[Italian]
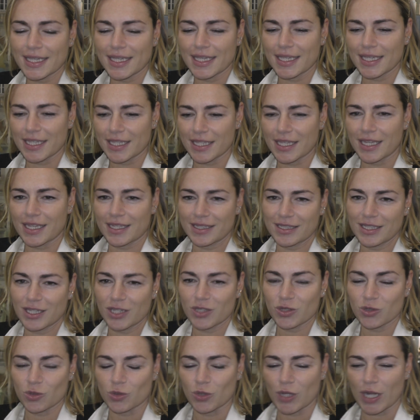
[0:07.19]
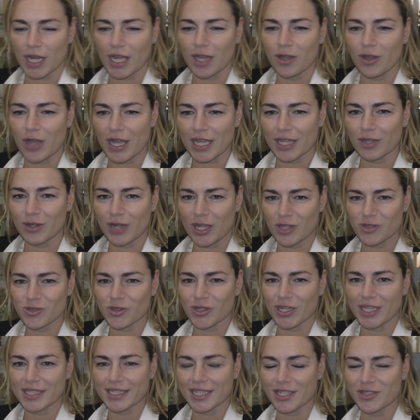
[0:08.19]
e addirittura ho anche una
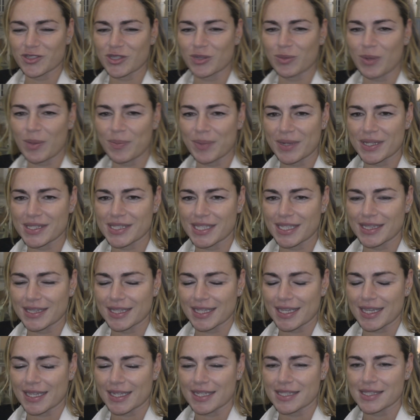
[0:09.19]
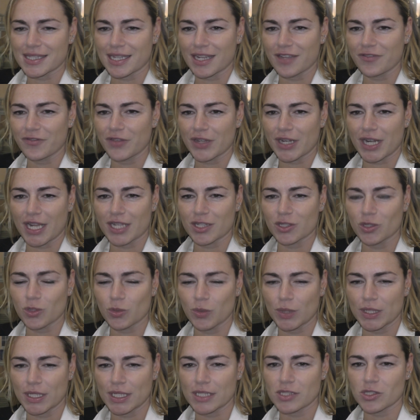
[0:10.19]
giocatrice qua presente che è Cristiana
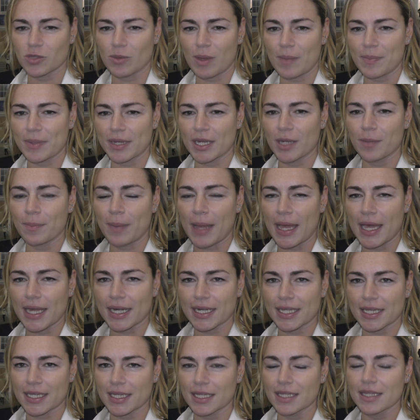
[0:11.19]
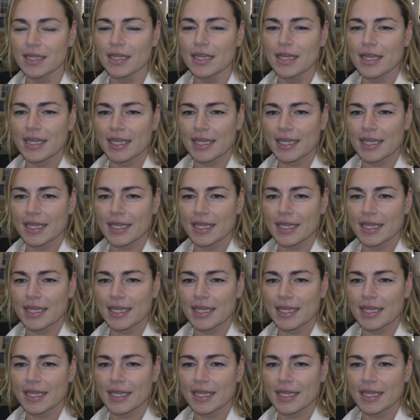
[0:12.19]
Ferrando, quindi insomma per il park